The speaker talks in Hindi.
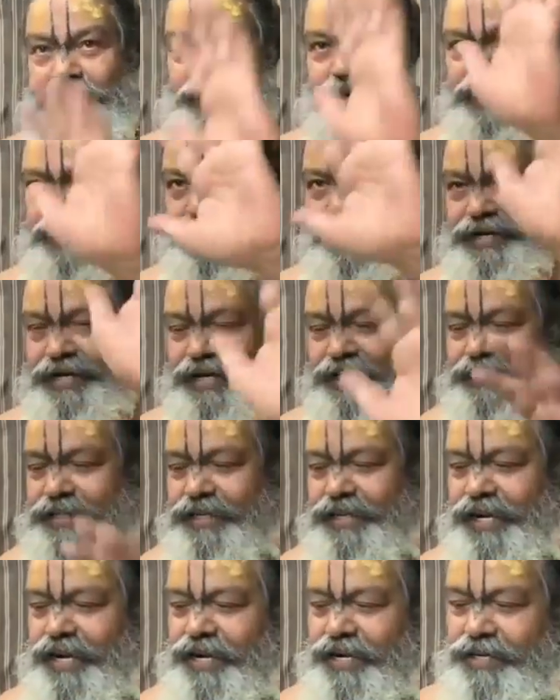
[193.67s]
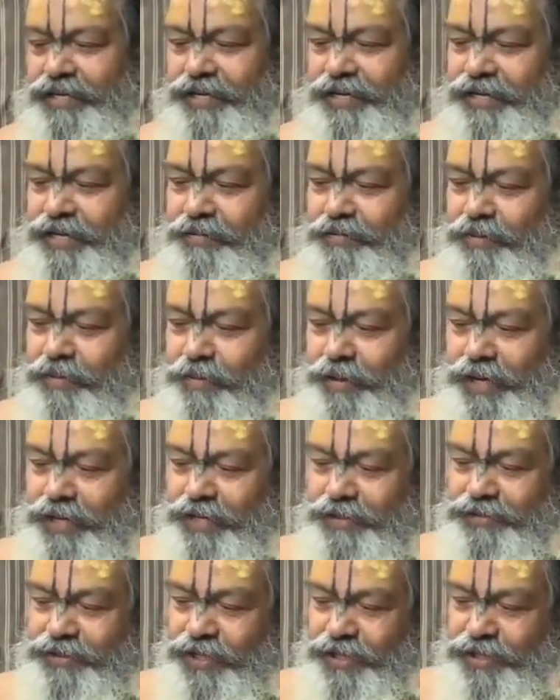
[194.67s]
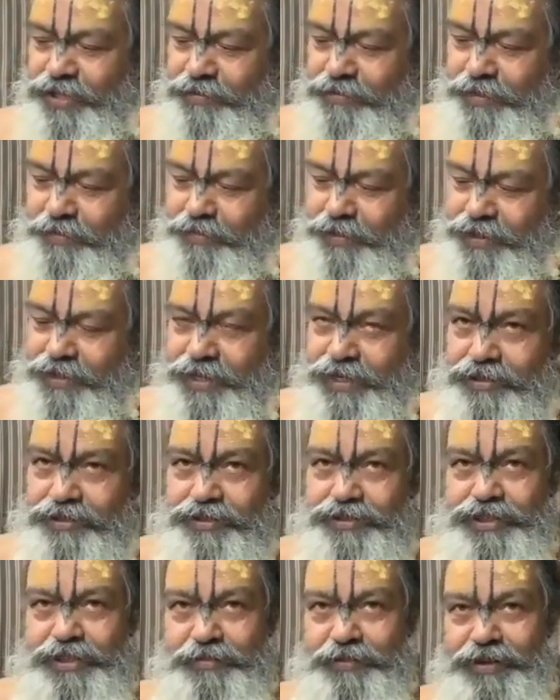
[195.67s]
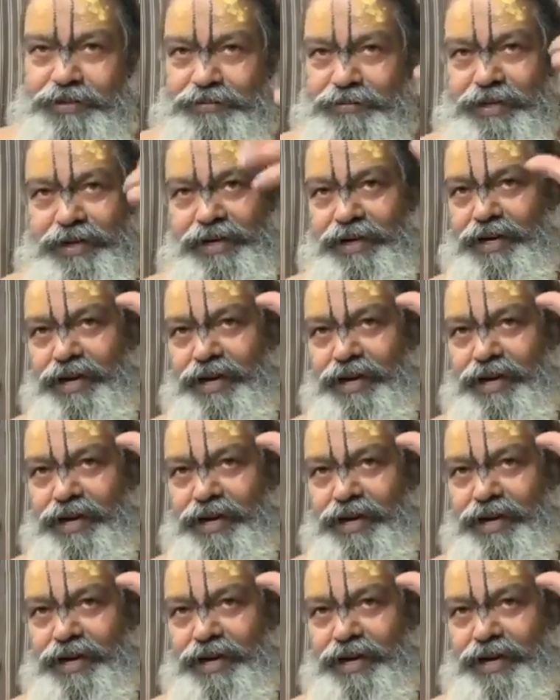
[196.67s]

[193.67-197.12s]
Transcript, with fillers: बनने नहीं देगा ये मोबाइल के चक्कर में पड़ गया तो जीवन